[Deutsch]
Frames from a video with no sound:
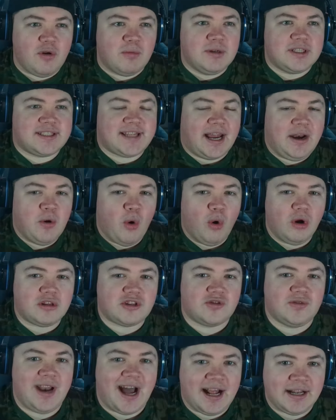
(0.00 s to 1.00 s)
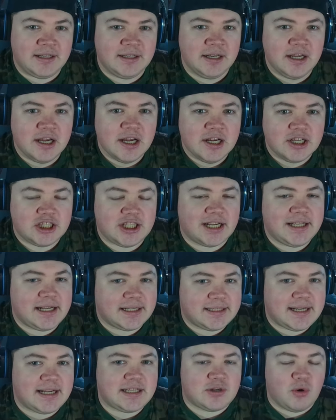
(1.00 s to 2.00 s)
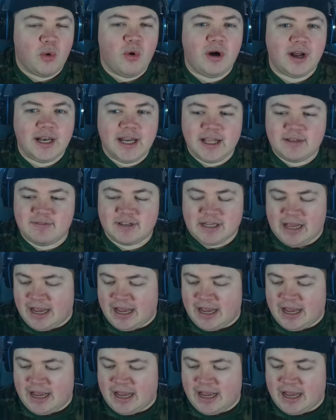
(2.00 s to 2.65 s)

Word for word: um es dann hochzuladen, statt er das hochlädt, was...